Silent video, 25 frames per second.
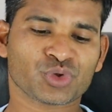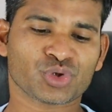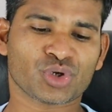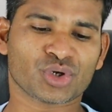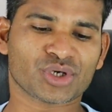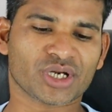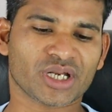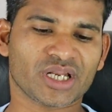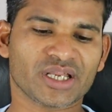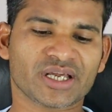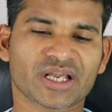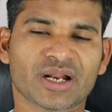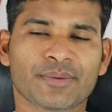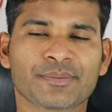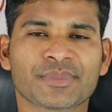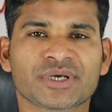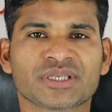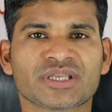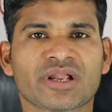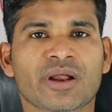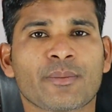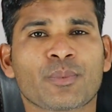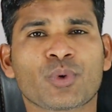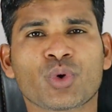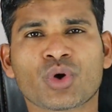तो टेलीग्राम के
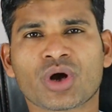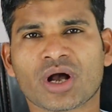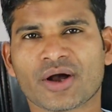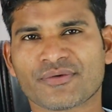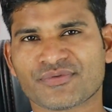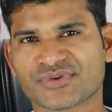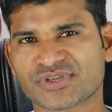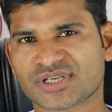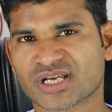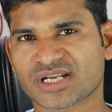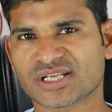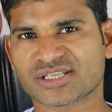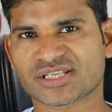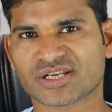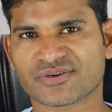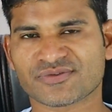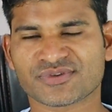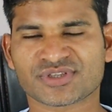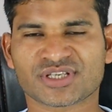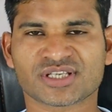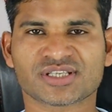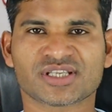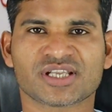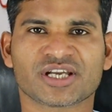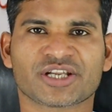अंदर आपको काफी सारी
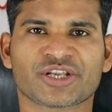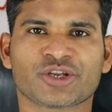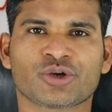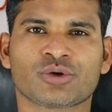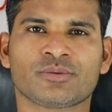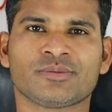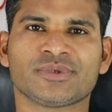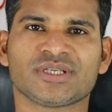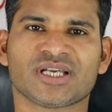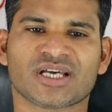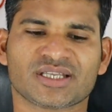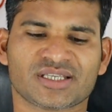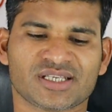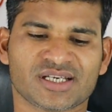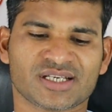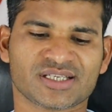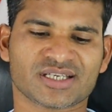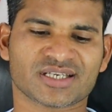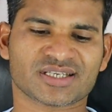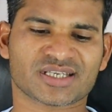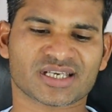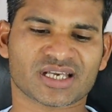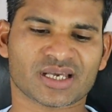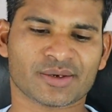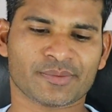सर्विसेज देखने को मिल जाती है
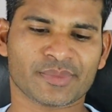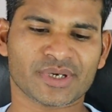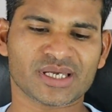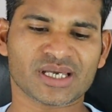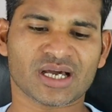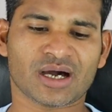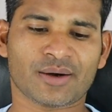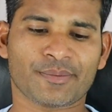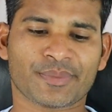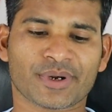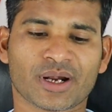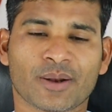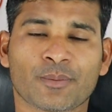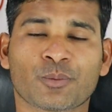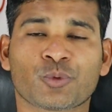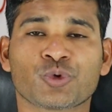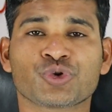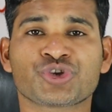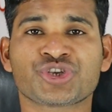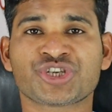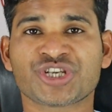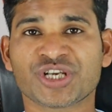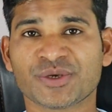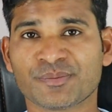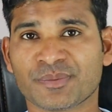जैसे कि मैं यहाँ पर आपको
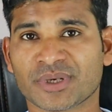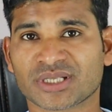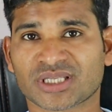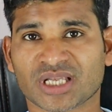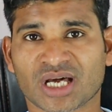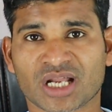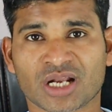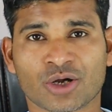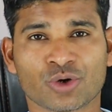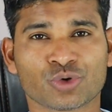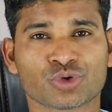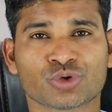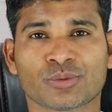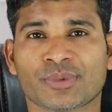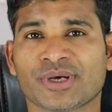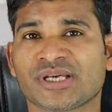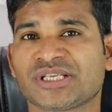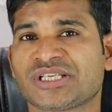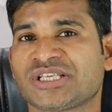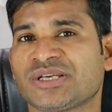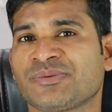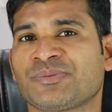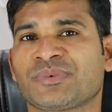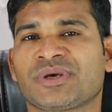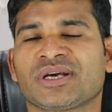चीप बता रहा हूँ तो भाई
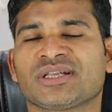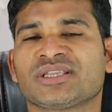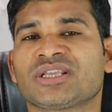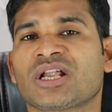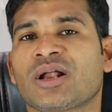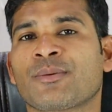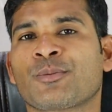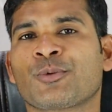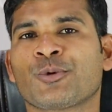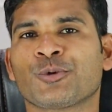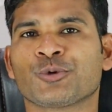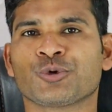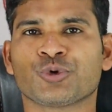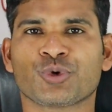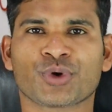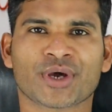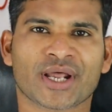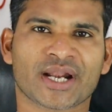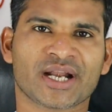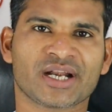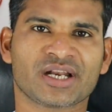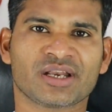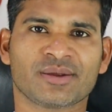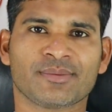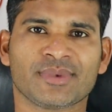चीप के अंदर आपको नो
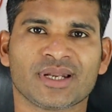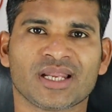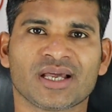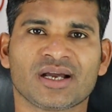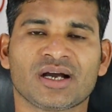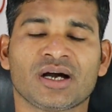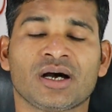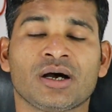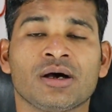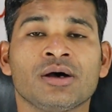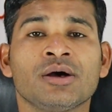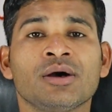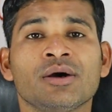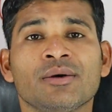गारंटी मिलेगा